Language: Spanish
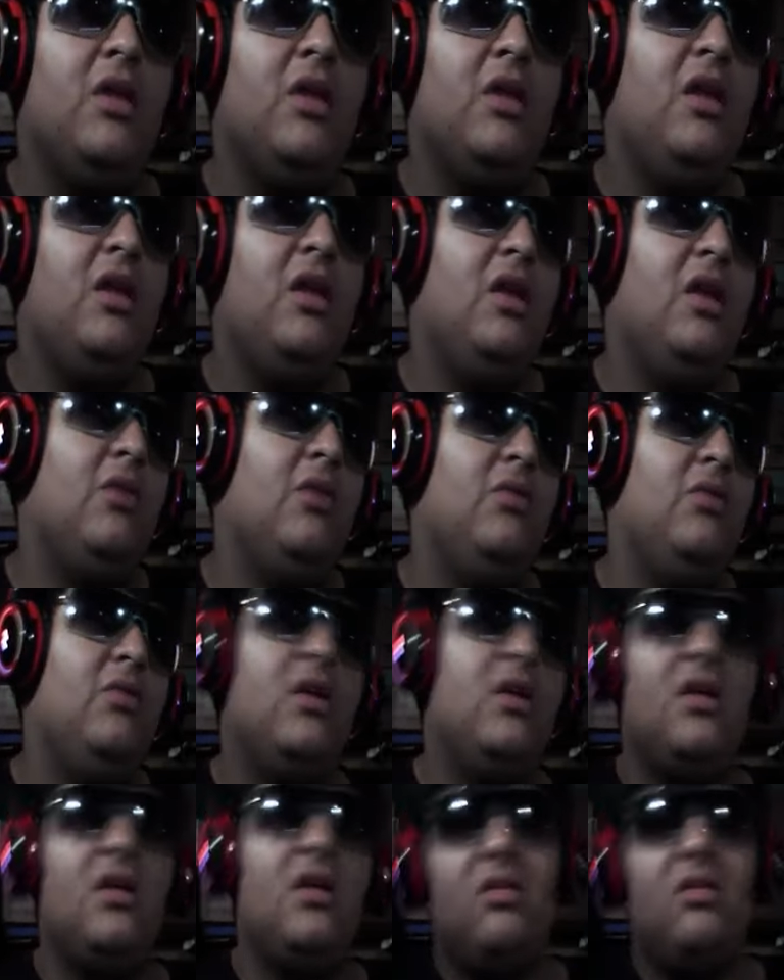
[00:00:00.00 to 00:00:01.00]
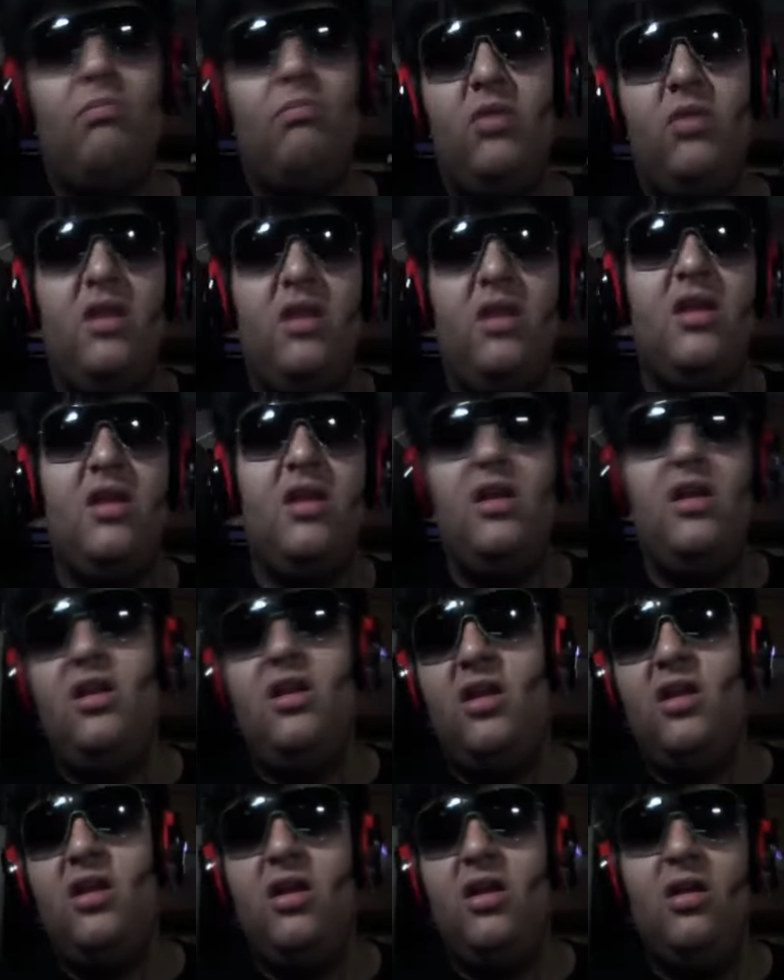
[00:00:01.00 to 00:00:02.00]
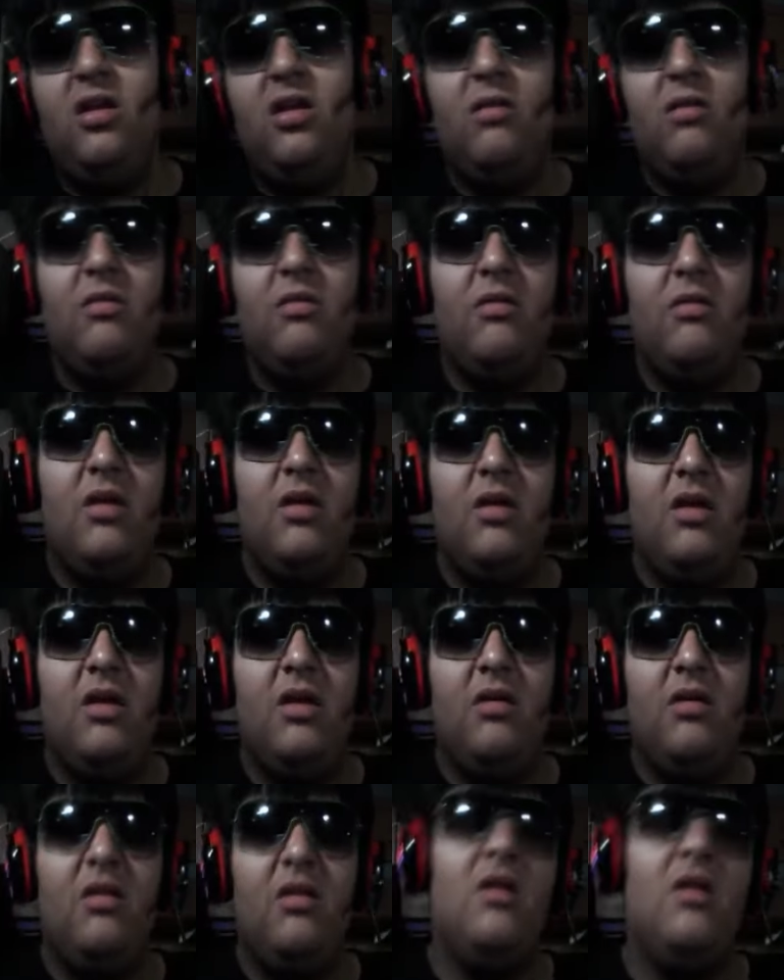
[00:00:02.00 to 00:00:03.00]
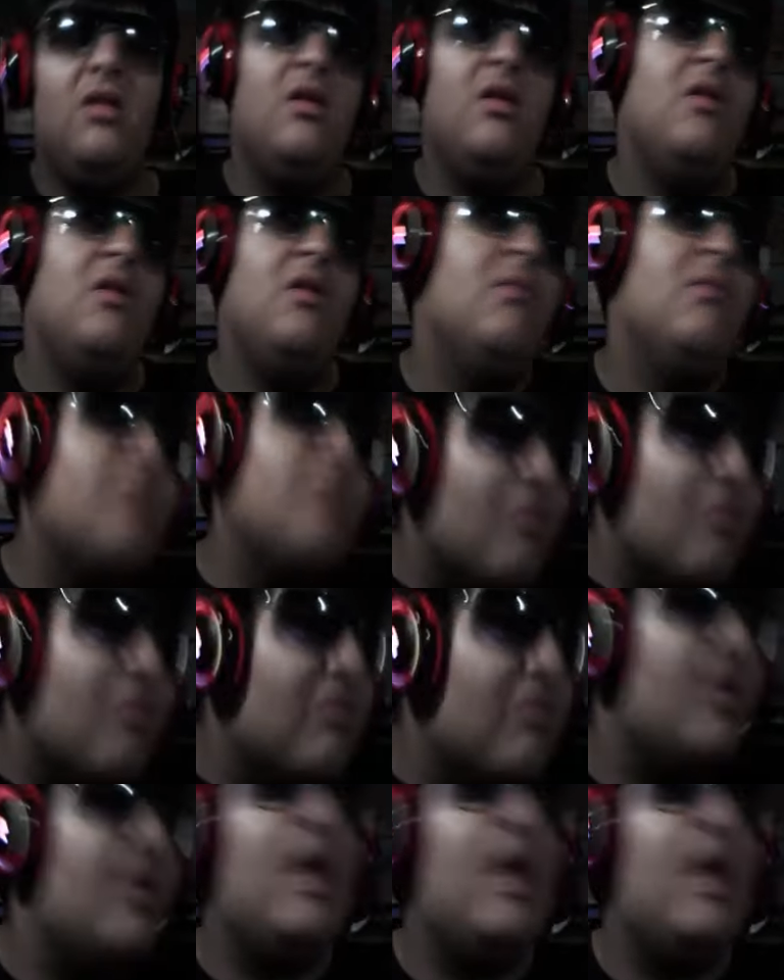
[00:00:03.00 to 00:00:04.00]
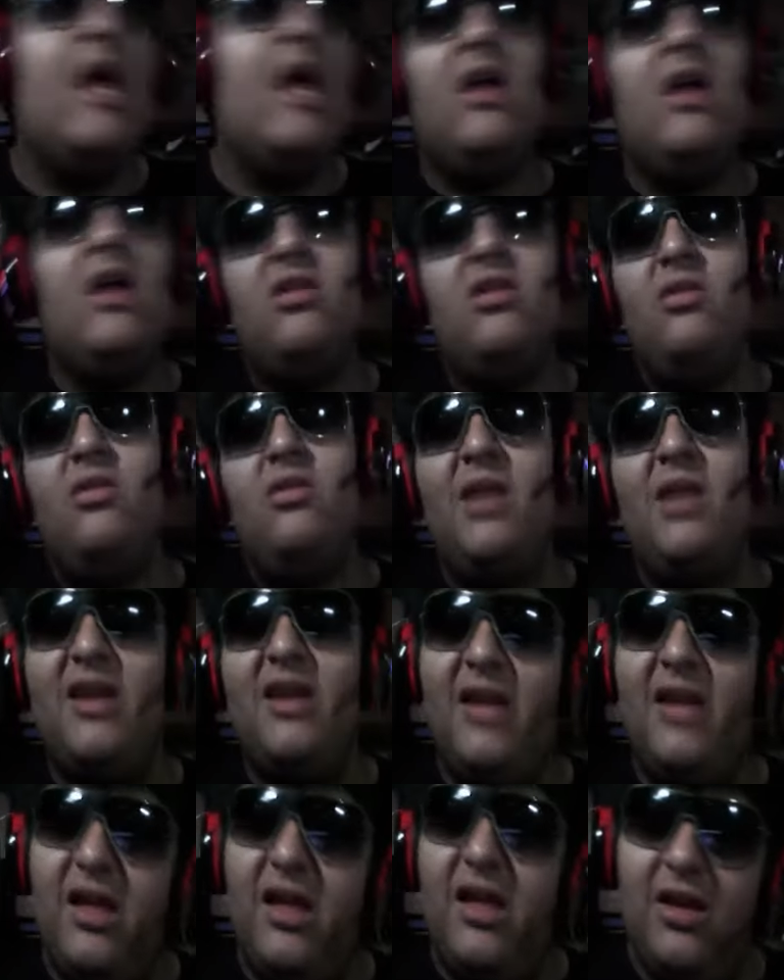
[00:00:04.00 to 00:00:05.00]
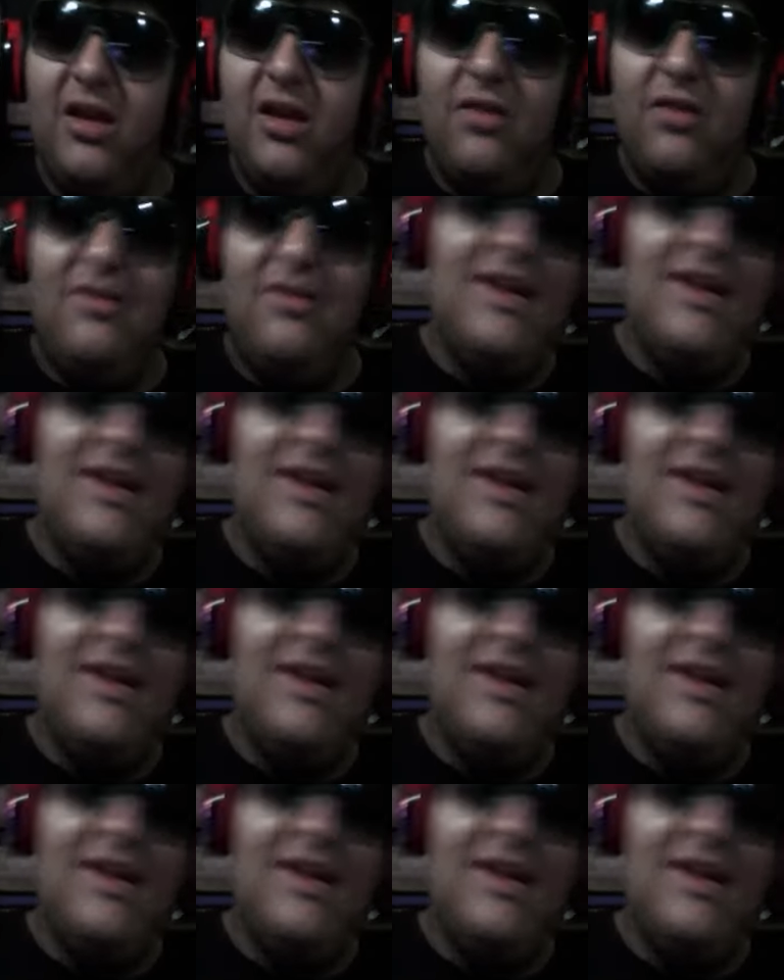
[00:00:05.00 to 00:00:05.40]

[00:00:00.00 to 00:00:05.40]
ahí alguna que por ahí está linda y eh, eh no mata a nadie,